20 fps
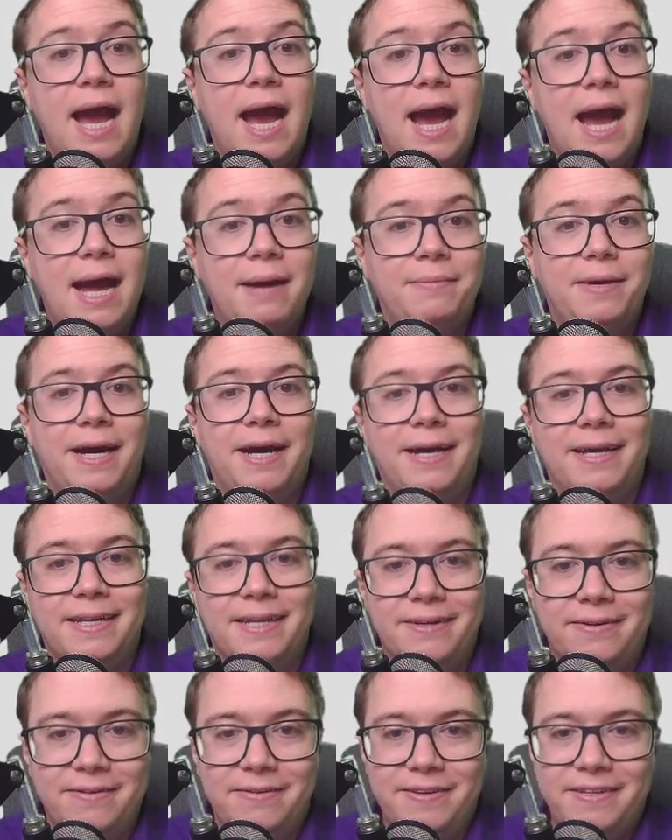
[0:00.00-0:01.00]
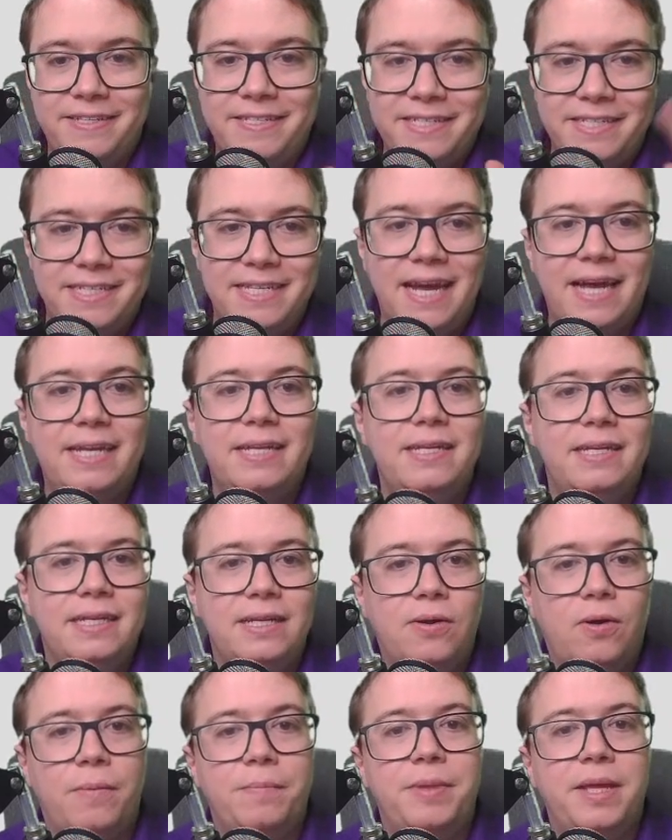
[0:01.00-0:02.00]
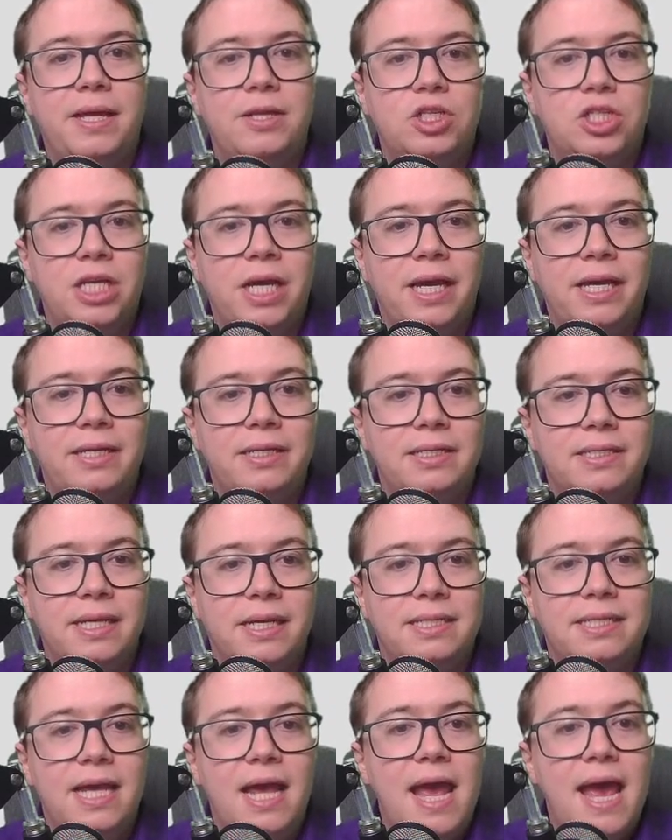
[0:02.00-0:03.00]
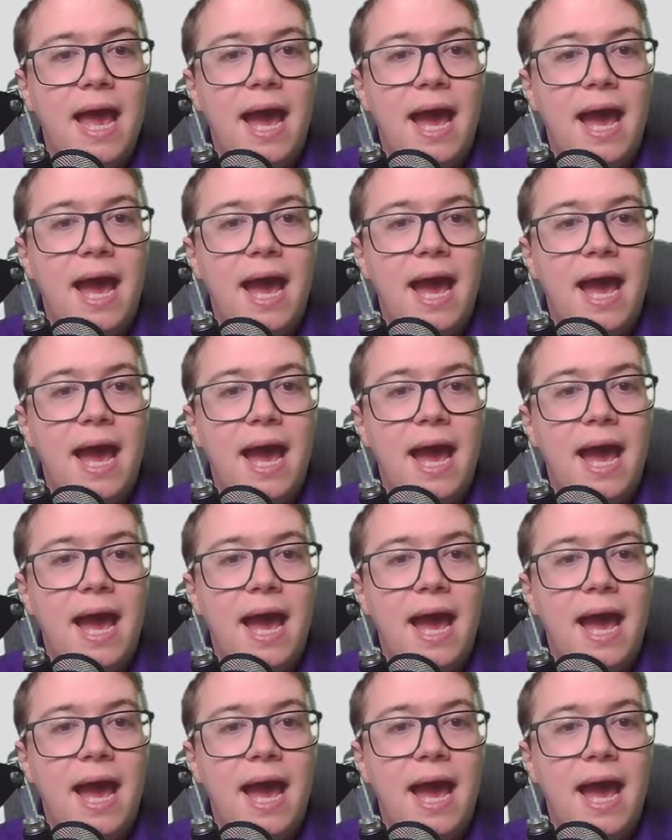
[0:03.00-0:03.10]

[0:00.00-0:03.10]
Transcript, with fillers: Aber, und dann kommt der entscheidende Satz,